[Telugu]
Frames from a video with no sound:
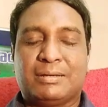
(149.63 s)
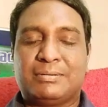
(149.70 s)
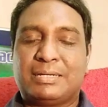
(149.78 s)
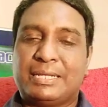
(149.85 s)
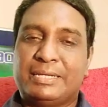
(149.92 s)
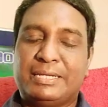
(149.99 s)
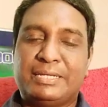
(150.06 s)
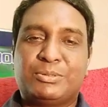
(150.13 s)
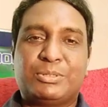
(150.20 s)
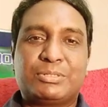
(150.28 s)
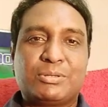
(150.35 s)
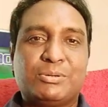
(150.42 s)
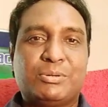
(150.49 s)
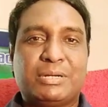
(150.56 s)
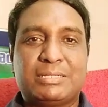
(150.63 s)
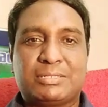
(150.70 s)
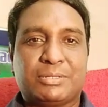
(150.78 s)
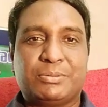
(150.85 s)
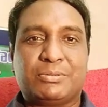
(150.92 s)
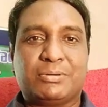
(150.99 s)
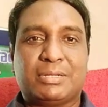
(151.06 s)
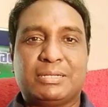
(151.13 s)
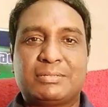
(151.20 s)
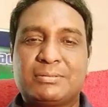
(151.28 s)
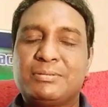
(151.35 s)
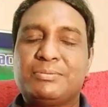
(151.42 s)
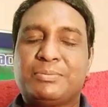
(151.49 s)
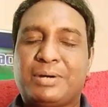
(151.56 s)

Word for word: వాళ్ళ అన్ని కోర్సులు కూడా చదువుకోవాలి సో